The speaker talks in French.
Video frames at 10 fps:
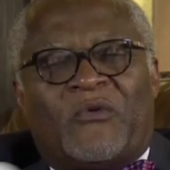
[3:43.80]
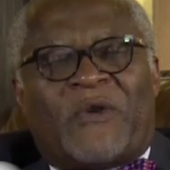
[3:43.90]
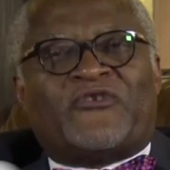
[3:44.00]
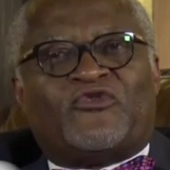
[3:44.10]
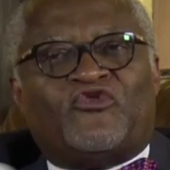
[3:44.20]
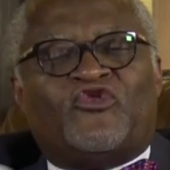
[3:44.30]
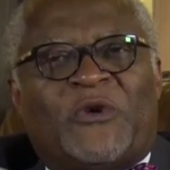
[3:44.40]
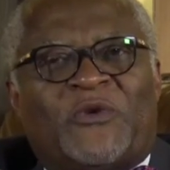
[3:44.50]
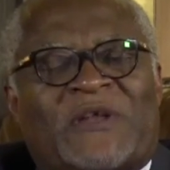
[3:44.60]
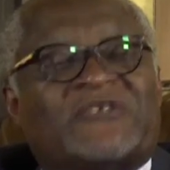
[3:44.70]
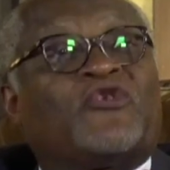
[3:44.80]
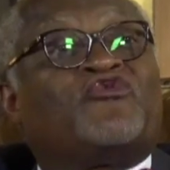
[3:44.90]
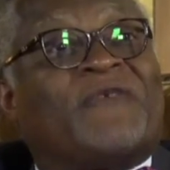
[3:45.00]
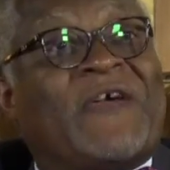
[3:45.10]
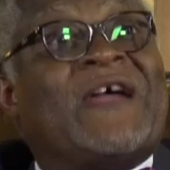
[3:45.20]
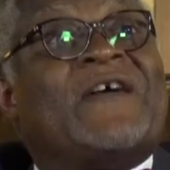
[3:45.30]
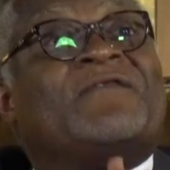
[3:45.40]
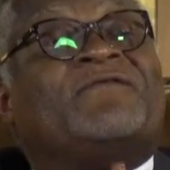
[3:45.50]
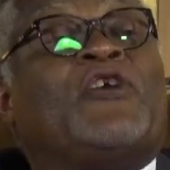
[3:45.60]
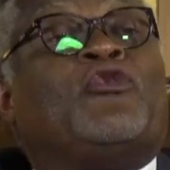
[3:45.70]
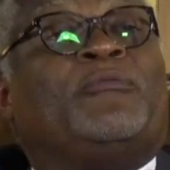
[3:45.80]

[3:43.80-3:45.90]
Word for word: What you do, do it well. Ce que tu fais, fais-le